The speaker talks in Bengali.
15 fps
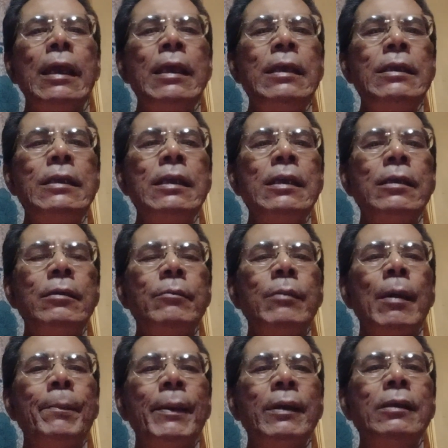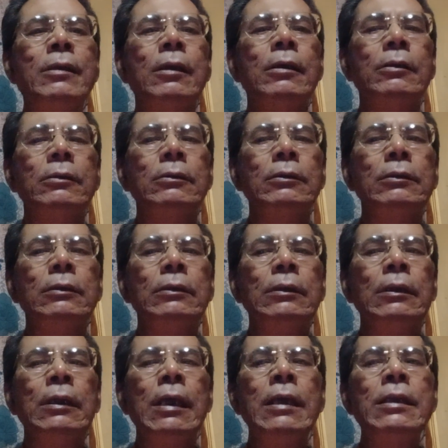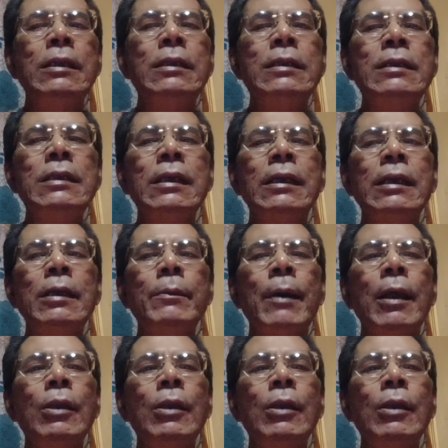এই যে ব্যাপারটা এই যে নিজেকে